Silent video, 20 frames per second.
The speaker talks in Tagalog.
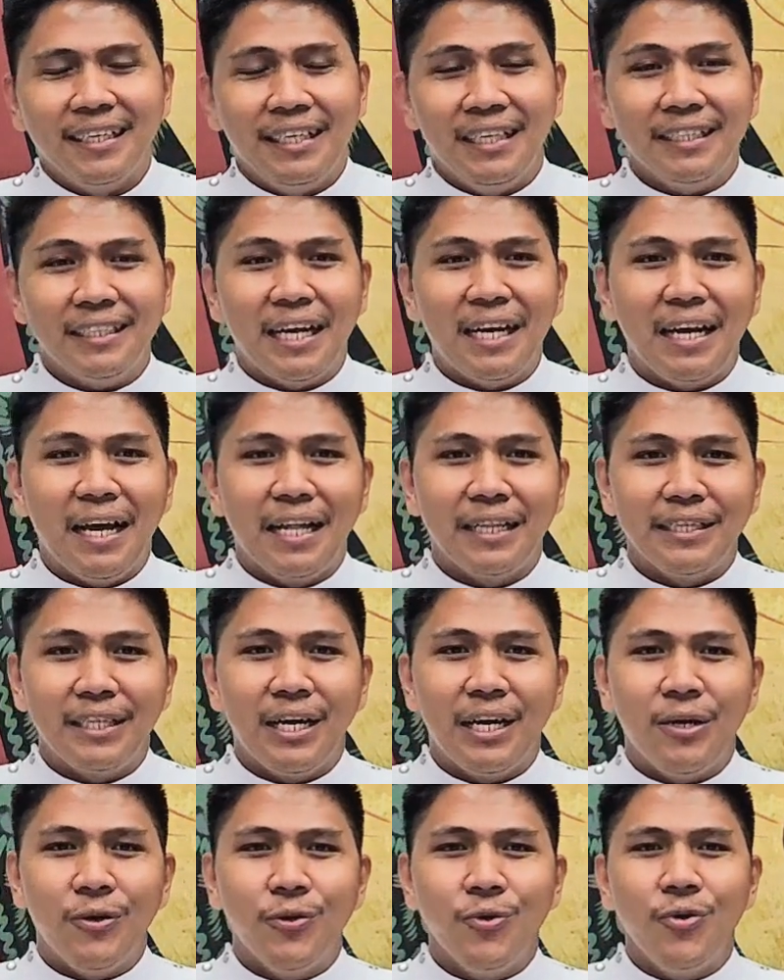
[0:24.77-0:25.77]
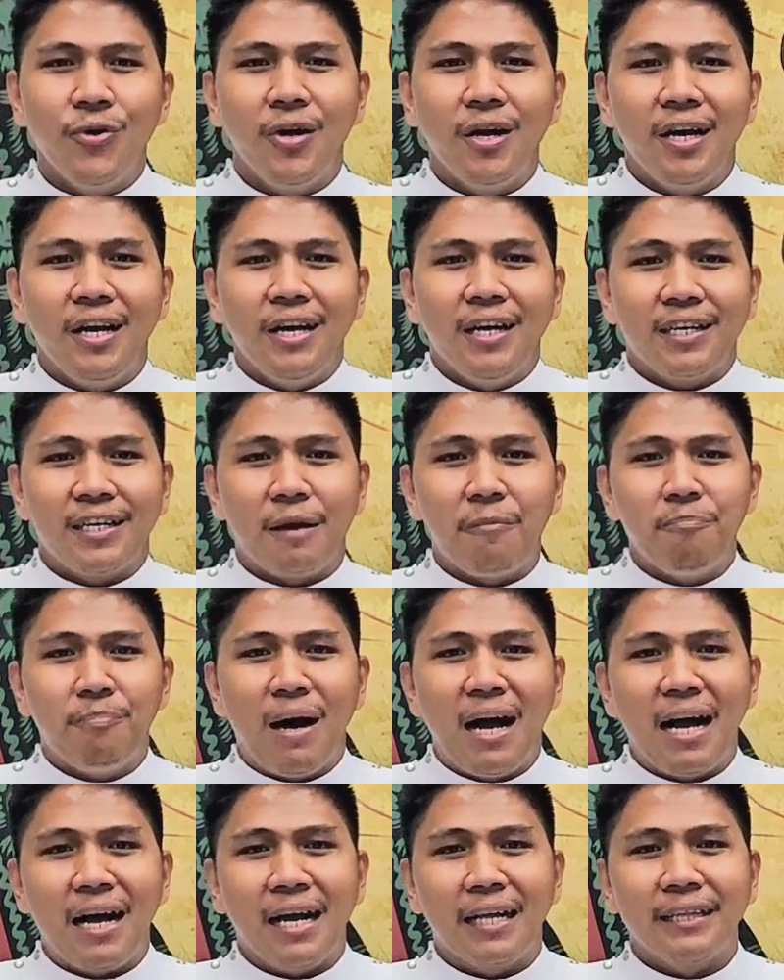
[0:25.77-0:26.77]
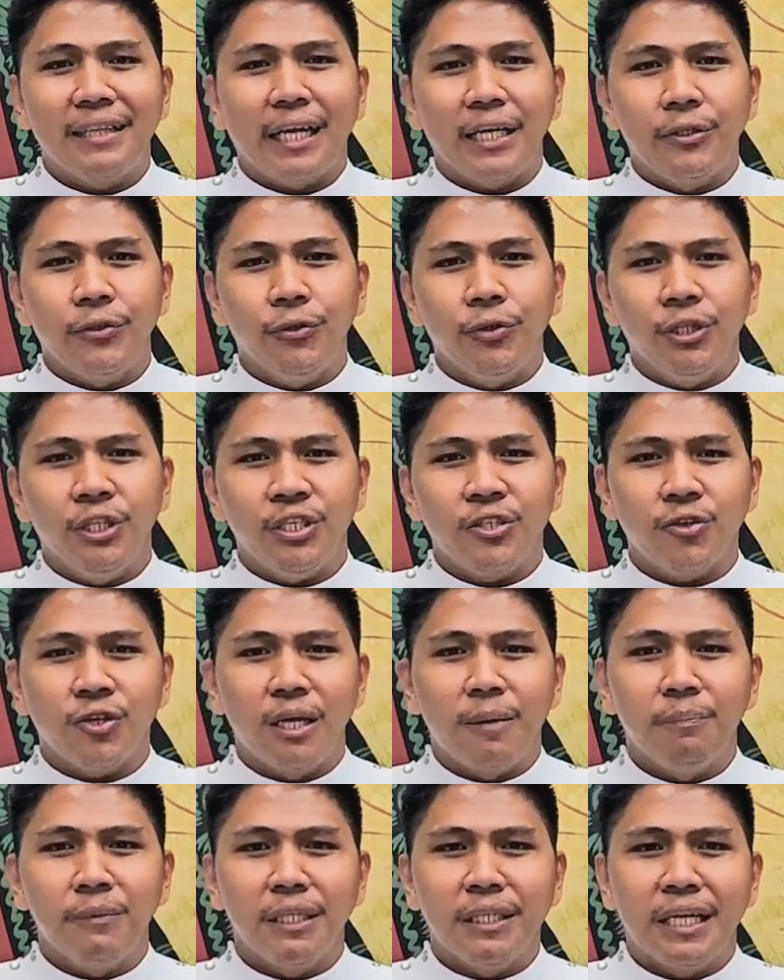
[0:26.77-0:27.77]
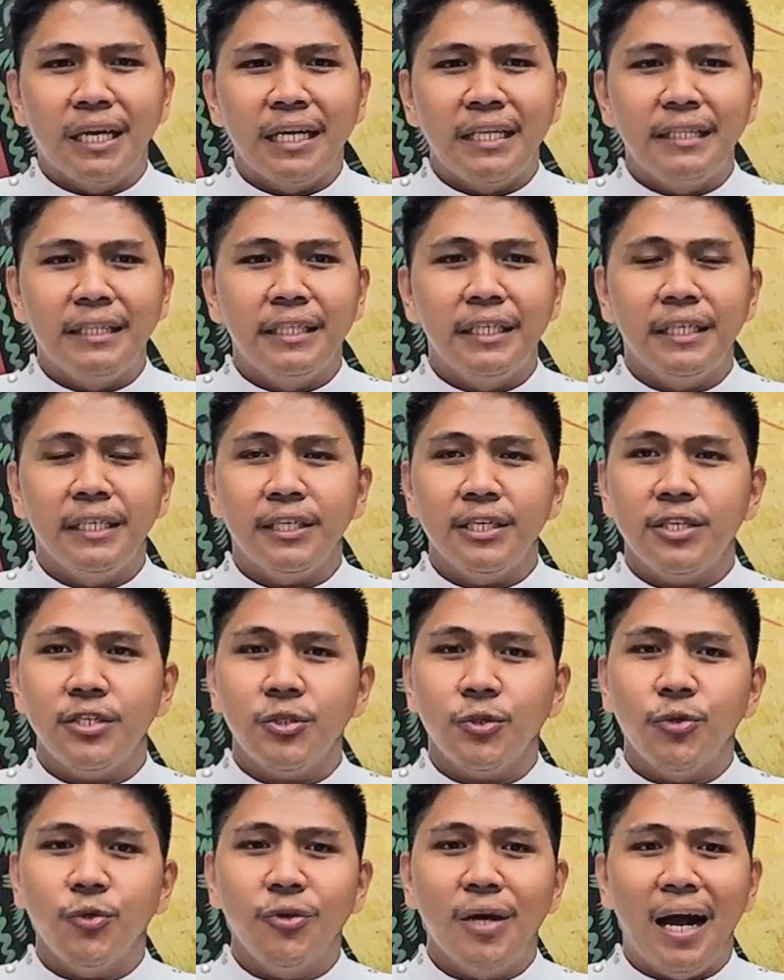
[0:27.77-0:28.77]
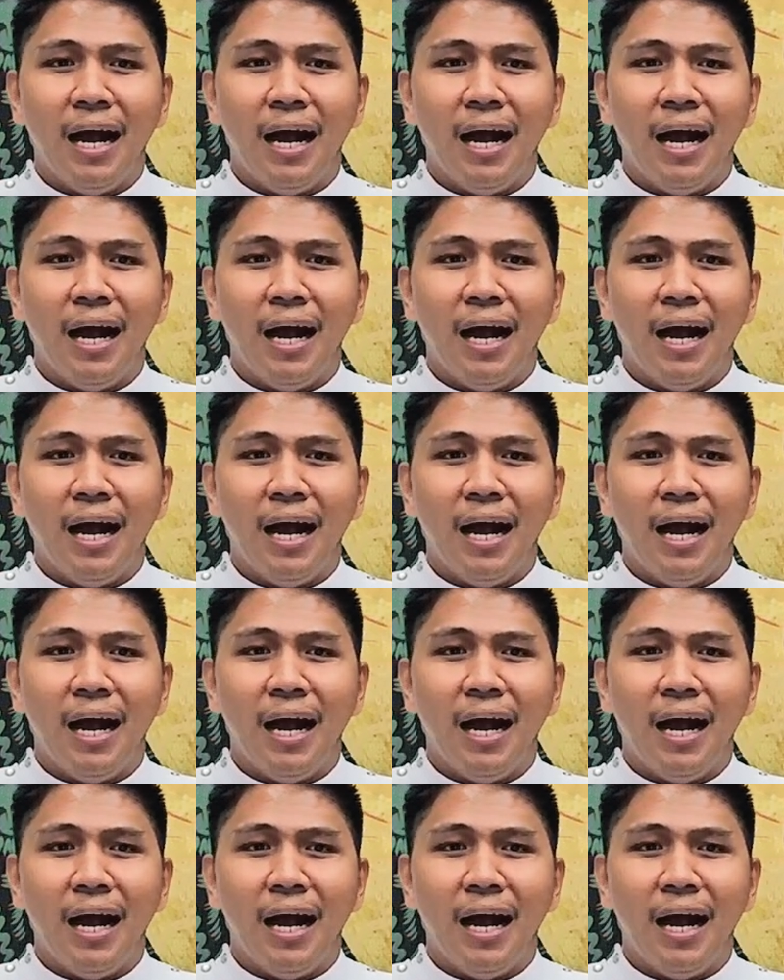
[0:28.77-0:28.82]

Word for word: Ita nga aldaw, rambakan tayo iti solemnidad ni Kristo